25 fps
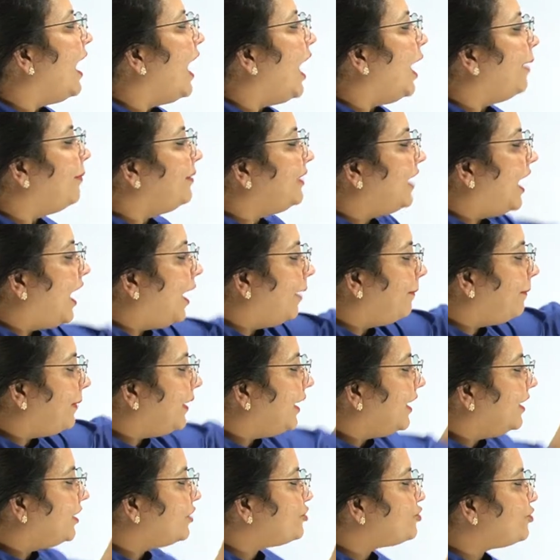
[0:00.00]
अब यहाँ पे
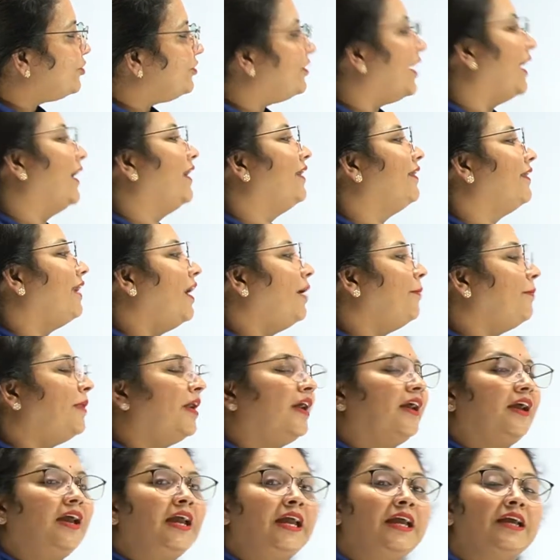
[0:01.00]
ये जो डायग्राम
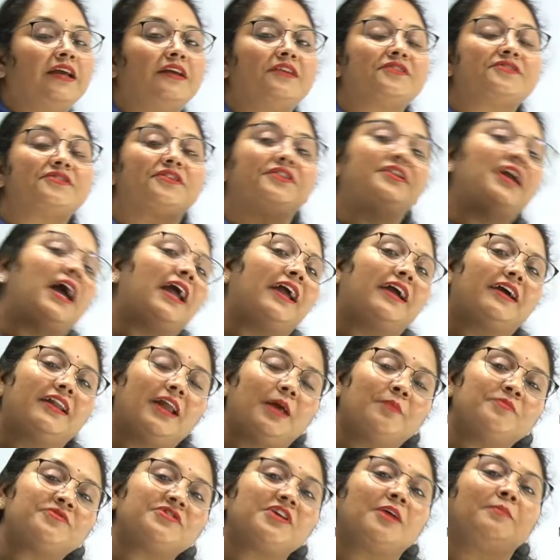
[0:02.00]
है इस
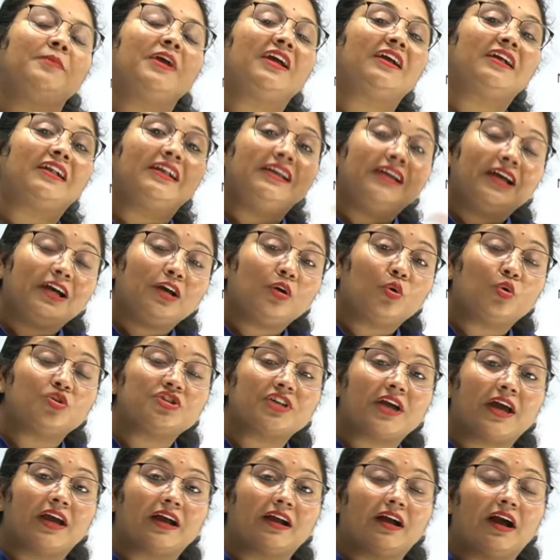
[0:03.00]
डायग्राम से हमें क्लियर हो
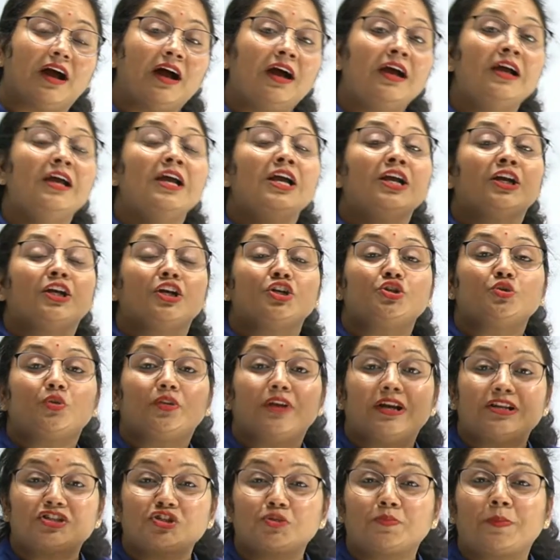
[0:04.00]
जाएगा कि जो
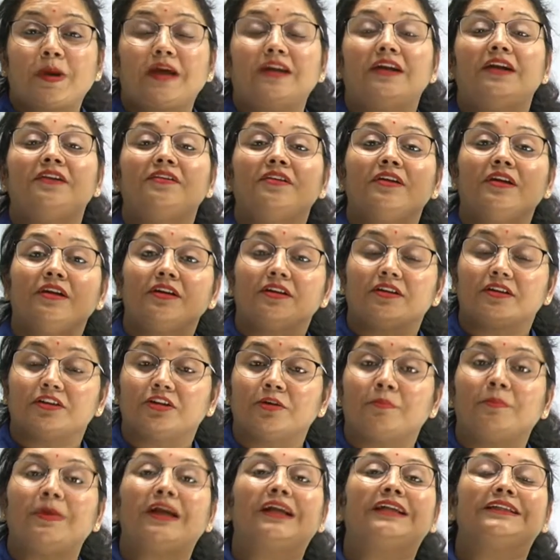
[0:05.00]
रेस्पायरेटरी
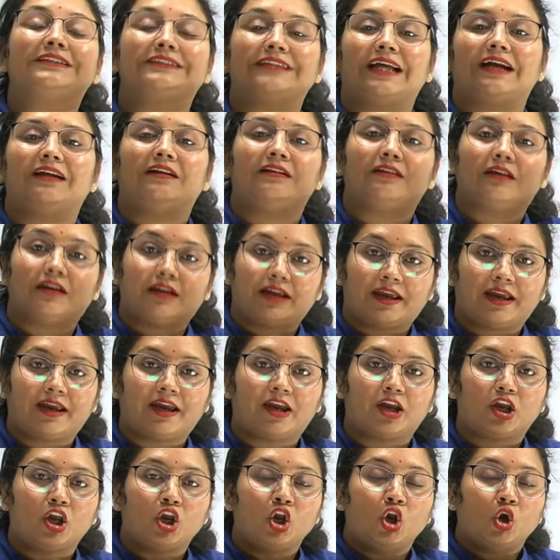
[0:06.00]
रिदमिक सेंटर
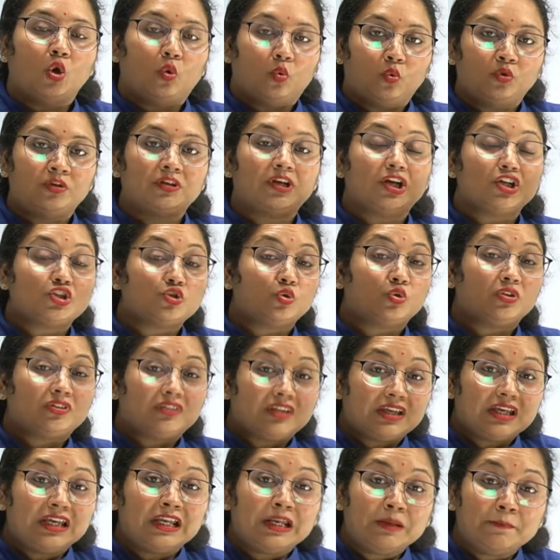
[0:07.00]
हैं उनके जो
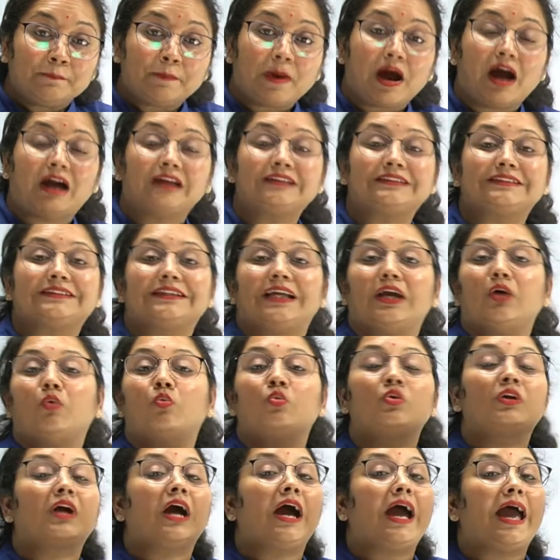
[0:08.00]
तीन पार्ट्स हैं
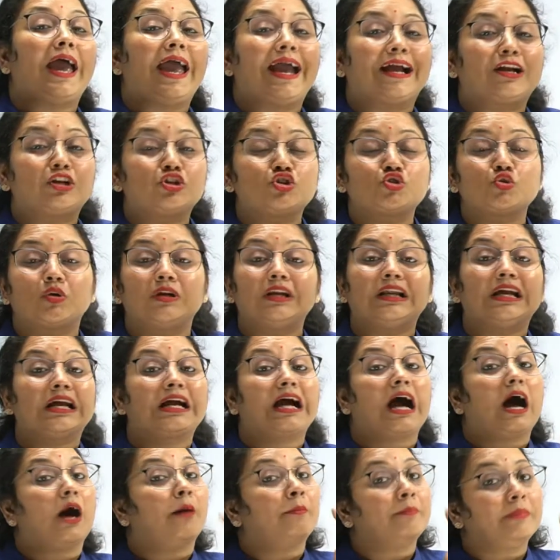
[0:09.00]
उनका एक्चुअल
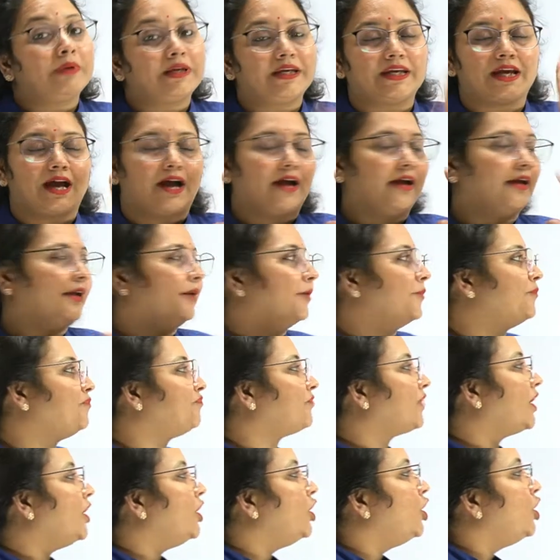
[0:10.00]
काम क्या है
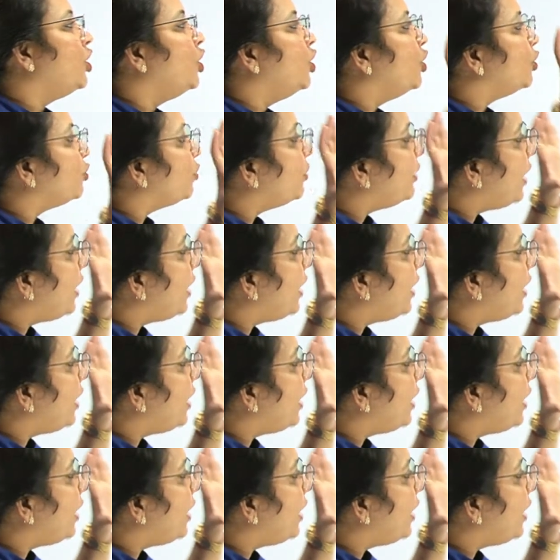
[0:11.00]
तो